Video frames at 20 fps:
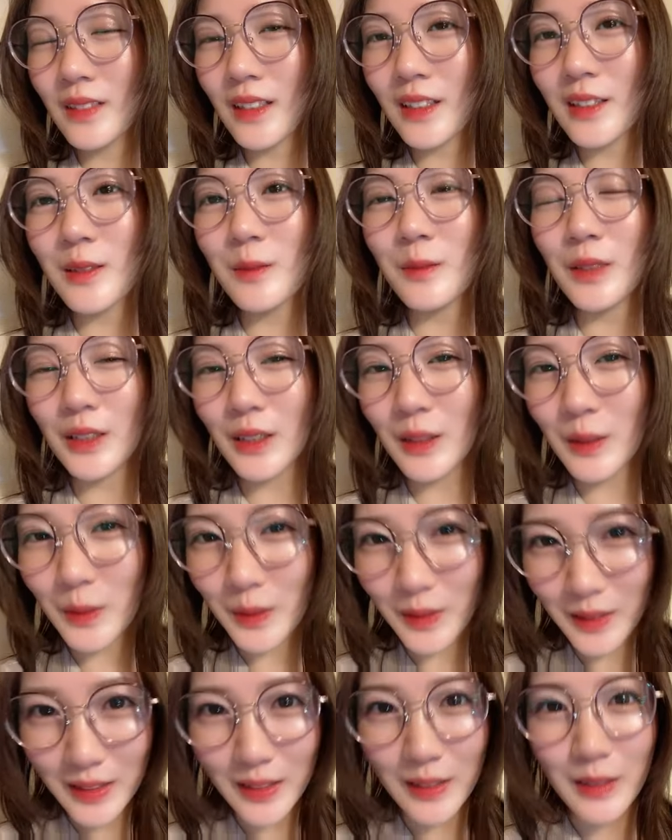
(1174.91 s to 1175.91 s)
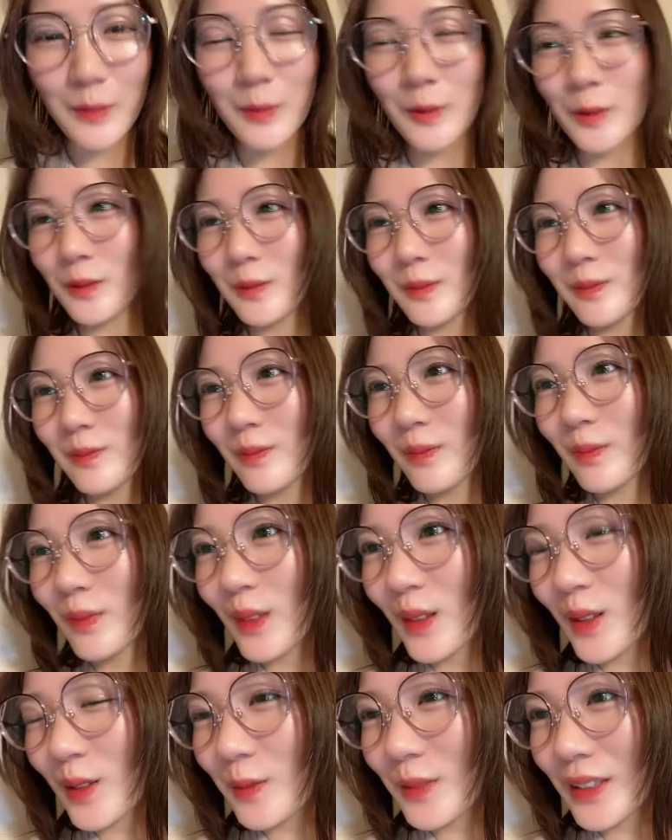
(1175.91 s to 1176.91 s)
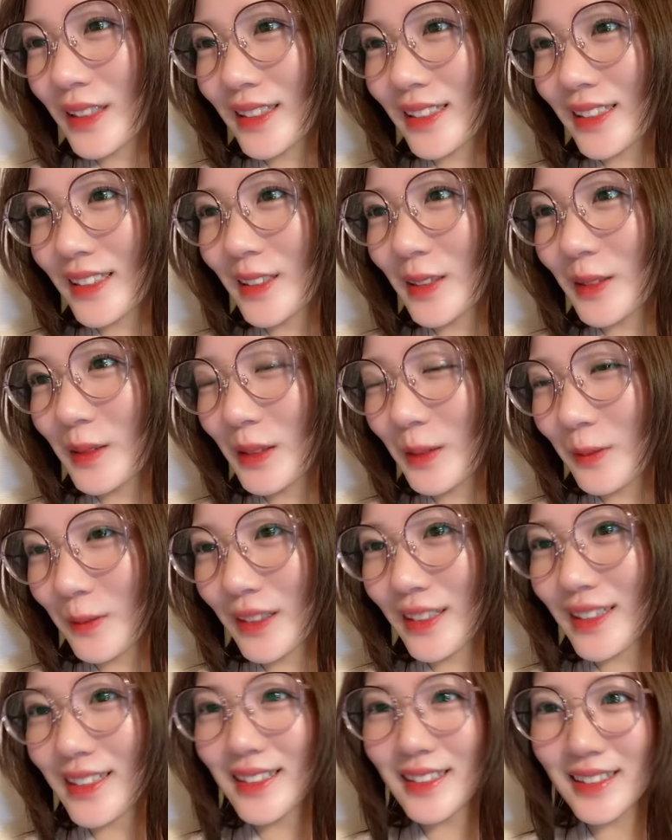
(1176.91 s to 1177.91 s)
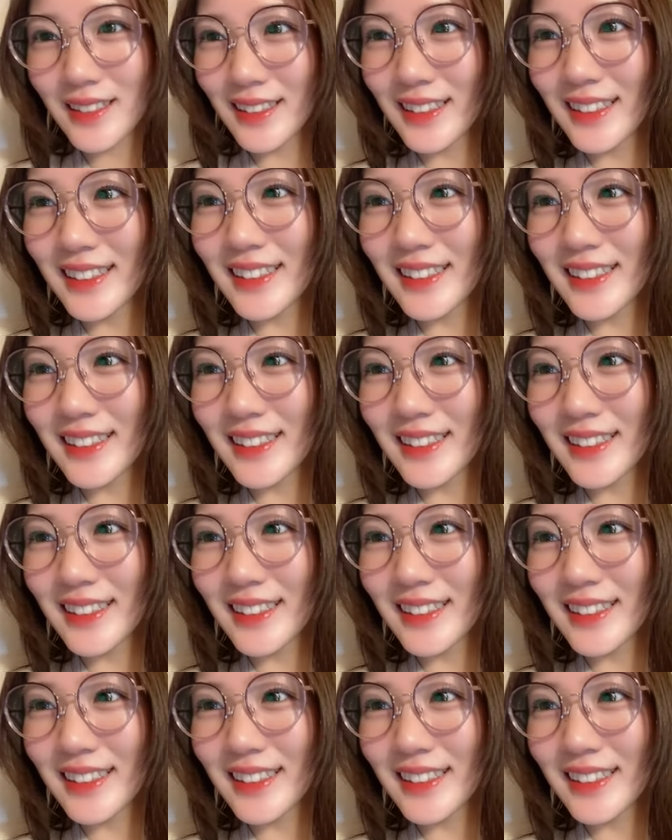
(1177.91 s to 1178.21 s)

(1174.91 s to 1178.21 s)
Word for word: 初めての方でもお待ちしております